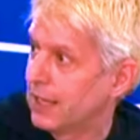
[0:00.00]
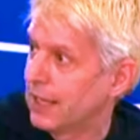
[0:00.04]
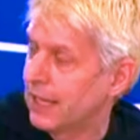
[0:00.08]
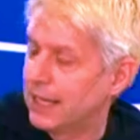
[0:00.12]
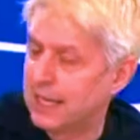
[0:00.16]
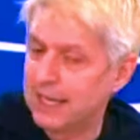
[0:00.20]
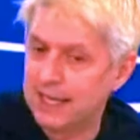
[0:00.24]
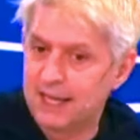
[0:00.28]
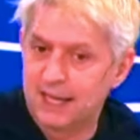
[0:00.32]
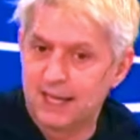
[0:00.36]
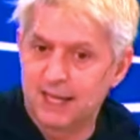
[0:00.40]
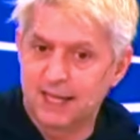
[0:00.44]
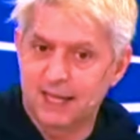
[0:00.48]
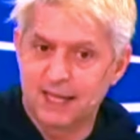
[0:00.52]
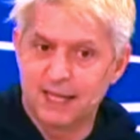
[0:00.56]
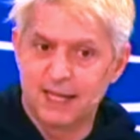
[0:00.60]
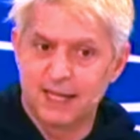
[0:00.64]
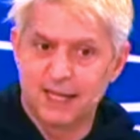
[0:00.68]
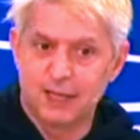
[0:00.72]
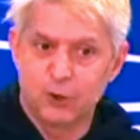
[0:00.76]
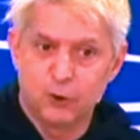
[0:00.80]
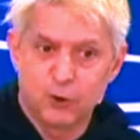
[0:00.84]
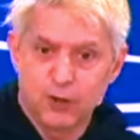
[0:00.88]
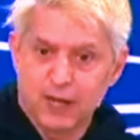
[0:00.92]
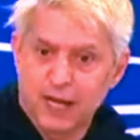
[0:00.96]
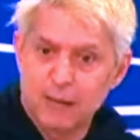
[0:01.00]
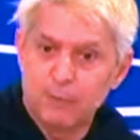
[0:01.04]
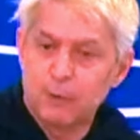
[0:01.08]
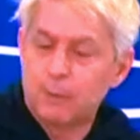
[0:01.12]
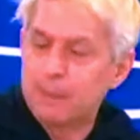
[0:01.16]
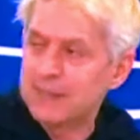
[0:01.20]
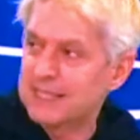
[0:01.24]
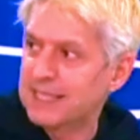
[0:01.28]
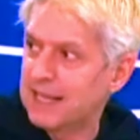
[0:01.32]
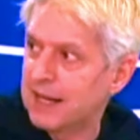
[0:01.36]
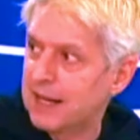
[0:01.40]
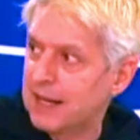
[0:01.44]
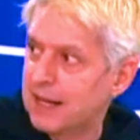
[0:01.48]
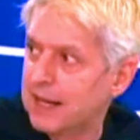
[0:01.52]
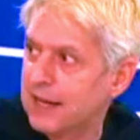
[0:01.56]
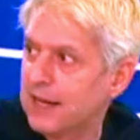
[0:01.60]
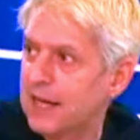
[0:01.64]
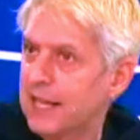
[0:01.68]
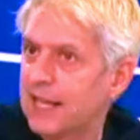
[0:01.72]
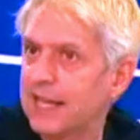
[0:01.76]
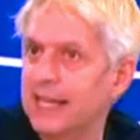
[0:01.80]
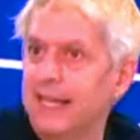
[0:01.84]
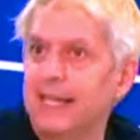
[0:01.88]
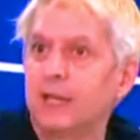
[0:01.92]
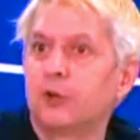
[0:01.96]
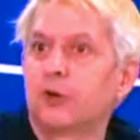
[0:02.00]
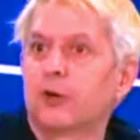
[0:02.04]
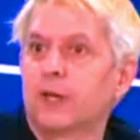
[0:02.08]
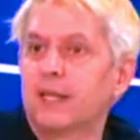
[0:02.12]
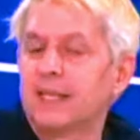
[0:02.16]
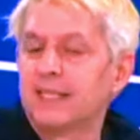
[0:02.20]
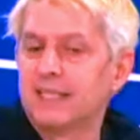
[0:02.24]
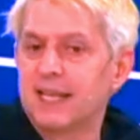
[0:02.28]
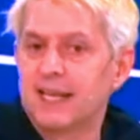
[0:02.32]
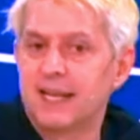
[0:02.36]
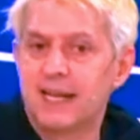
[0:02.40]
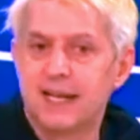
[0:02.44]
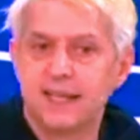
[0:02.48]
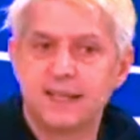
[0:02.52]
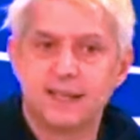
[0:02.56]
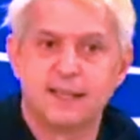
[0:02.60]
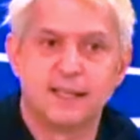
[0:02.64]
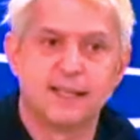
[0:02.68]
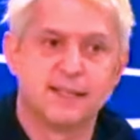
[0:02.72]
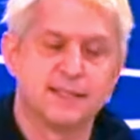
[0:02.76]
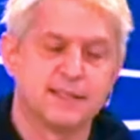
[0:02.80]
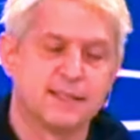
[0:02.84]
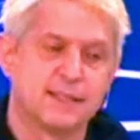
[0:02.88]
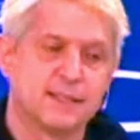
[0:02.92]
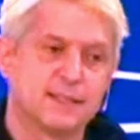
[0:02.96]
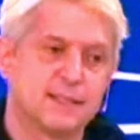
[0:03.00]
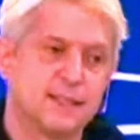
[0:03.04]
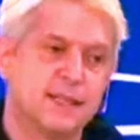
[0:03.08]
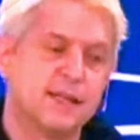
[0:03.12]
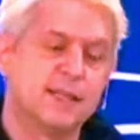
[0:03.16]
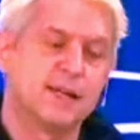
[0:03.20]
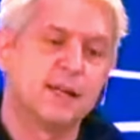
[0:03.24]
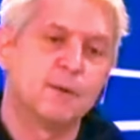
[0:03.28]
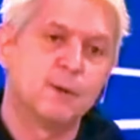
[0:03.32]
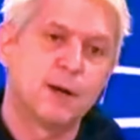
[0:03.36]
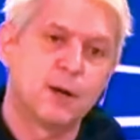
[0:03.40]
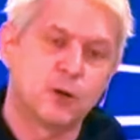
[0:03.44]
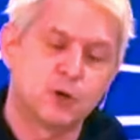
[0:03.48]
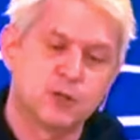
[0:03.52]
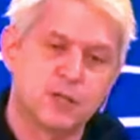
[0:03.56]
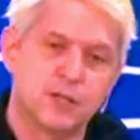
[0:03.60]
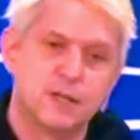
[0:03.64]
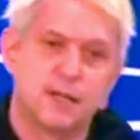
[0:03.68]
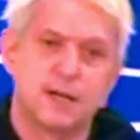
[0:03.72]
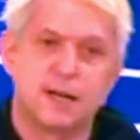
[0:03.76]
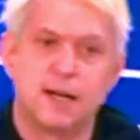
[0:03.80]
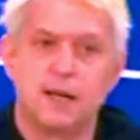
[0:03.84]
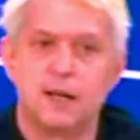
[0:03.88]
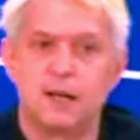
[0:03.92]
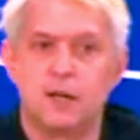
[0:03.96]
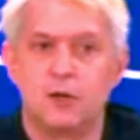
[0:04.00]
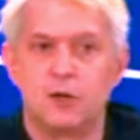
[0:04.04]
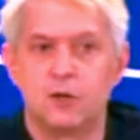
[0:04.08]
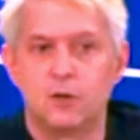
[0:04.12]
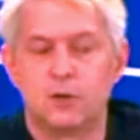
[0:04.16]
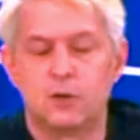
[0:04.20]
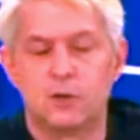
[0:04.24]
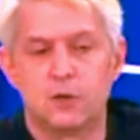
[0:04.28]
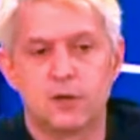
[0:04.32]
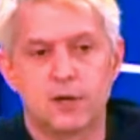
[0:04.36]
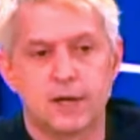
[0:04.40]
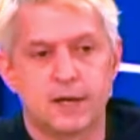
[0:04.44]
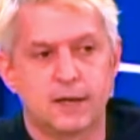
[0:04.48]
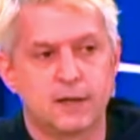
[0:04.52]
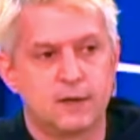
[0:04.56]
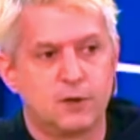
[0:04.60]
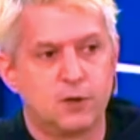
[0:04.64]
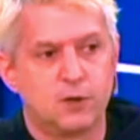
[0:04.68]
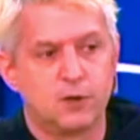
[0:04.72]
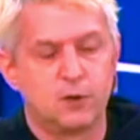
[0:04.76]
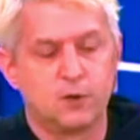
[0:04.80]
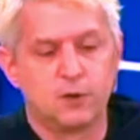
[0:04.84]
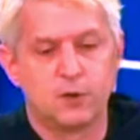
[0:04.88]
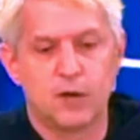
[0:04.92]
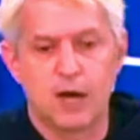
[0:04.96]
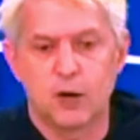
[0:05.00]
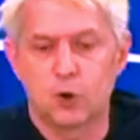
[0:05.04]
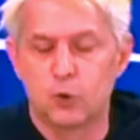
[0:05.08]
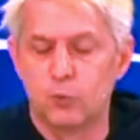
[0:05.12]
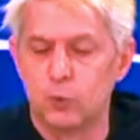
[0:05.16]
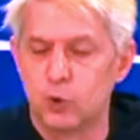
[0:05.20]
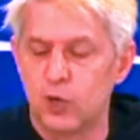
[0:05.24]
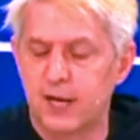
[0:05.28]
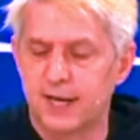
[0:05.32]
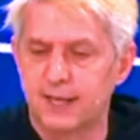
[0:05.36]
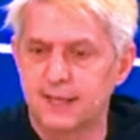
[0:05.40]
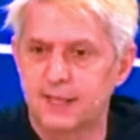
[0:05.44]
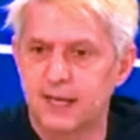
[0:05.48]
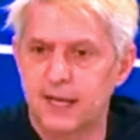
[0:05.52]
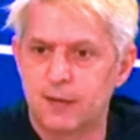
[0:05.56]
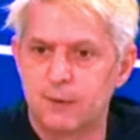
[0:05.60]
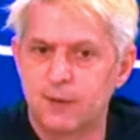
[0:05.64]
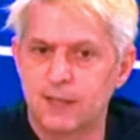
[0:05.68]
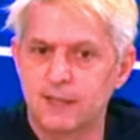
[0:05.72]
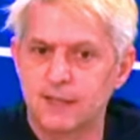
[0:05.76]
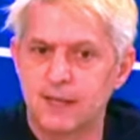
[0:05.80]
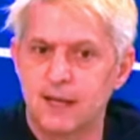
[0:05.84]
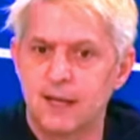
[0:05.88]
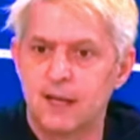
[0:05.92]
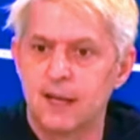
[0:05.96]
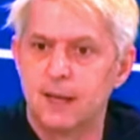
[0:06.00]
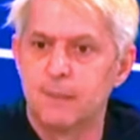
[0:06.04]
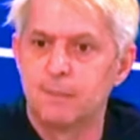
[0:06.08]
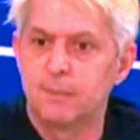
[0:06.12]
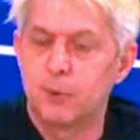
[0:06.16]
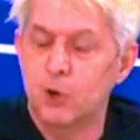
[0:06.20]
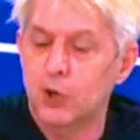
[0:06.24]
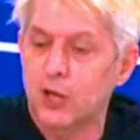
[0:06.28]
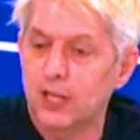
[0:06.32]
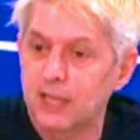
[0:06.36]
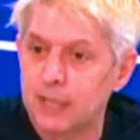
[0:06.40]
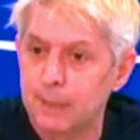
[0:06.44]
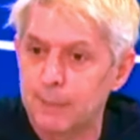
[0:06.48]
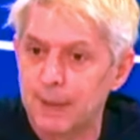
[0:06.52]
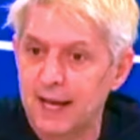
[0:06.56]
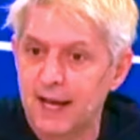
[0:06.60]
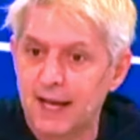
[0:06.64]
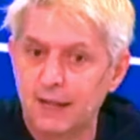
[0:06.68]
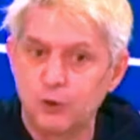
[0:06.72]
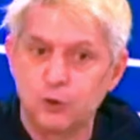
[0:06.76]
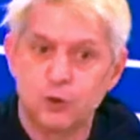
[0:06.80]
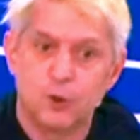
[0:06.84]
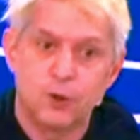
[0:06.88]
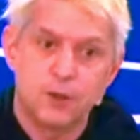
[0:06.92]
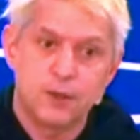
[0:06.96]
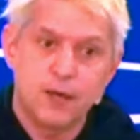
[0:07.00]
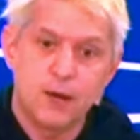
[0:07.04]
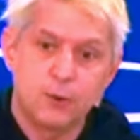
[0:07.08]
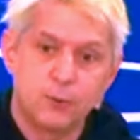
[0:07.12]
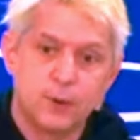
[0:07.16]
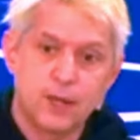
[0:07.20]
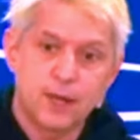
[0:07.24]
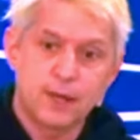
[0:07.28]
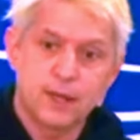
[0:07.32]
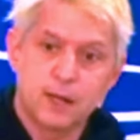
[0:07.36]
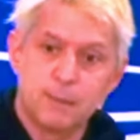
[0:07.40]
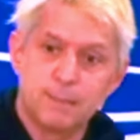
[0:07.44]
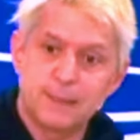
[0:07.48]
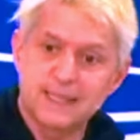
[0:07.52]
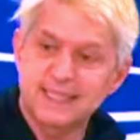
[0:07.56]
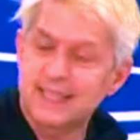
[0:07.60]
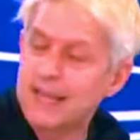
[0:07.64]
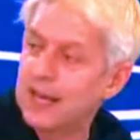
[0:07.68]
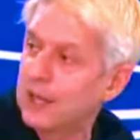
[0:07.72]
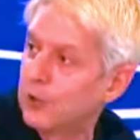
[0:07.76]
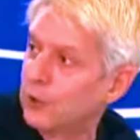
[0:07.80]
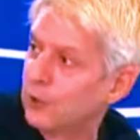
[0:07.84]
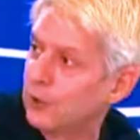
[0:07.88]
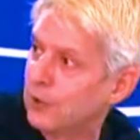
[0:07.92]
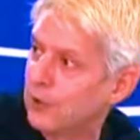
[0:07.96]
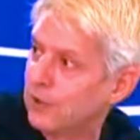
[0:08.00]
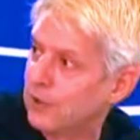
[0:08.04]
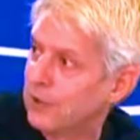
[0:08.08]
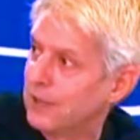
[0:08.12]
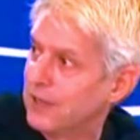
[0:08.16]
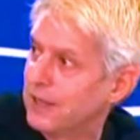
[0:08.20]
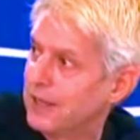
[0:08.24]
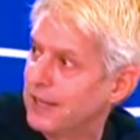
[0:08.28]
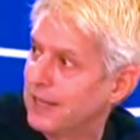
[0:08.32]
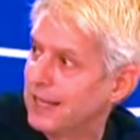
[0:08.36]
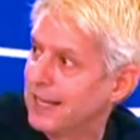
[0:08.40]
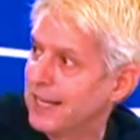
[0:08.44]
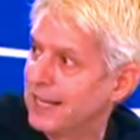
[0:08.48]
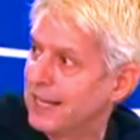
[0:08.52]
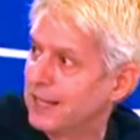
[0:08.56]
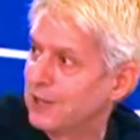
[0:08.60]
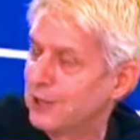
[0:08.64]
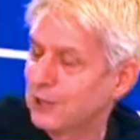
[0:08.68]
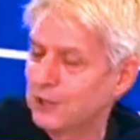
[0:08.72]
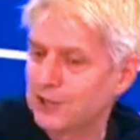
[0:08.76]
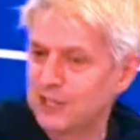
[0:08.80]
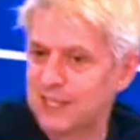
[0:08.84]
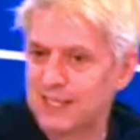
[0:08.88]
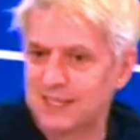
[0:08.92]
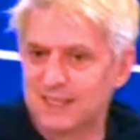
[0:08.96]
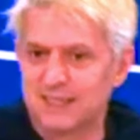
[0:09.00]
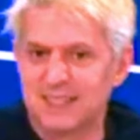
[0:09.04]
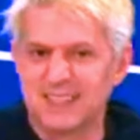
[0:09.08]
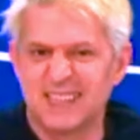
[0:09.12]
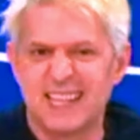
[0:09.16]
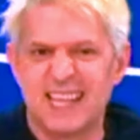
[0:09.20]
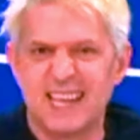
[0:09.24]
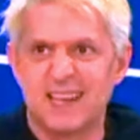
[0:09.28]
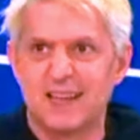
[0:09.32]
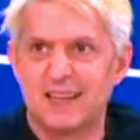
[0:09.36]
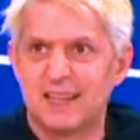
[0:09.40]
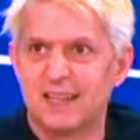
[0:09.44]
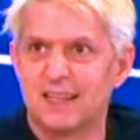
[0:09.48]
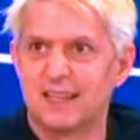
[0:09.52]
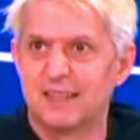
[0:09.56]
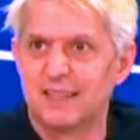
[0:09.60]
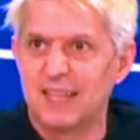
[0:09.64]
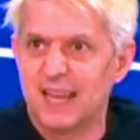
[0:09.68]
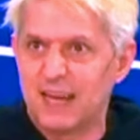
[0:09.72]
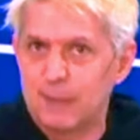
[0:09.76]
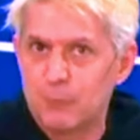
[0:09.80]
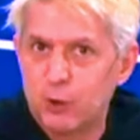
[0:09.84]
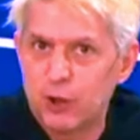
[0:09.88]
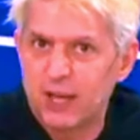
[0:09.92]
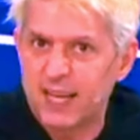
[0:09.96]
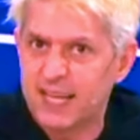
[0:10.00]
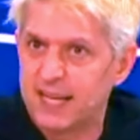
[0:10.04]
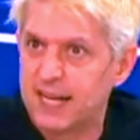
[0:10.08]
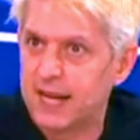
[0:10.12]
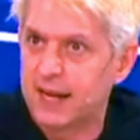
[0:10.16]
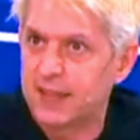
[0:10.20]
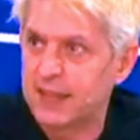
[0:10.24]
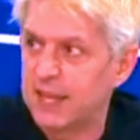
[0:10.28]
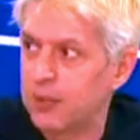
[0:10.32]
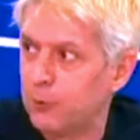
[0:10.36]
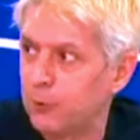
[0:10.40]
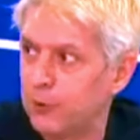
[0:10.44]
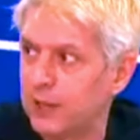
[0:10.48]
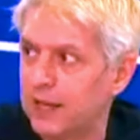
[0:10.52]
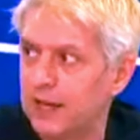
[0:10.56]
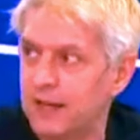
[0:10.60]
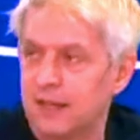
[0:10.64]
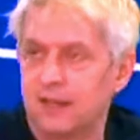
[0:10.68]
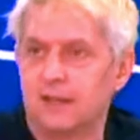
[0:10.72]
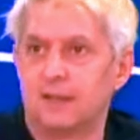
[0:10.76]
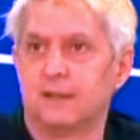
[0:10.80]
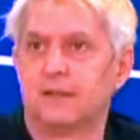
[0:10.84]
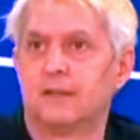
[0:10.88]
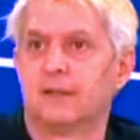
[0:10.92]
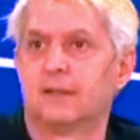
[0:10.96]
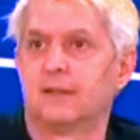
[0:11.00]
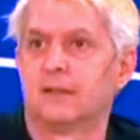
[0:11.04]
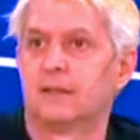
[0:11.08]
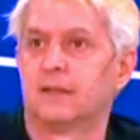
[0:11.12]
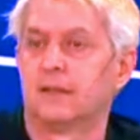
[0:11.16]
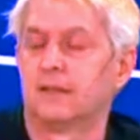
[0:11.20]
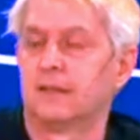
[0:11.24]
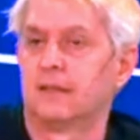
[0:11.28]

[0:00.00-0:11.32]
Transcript: que, lo dejamos pasar. Esto que decían antes, si el Banco Central no, acumula reservas, ¿por qué está pagando deudas del pasado. Entonces, dejemos de generar deuda. Cuando el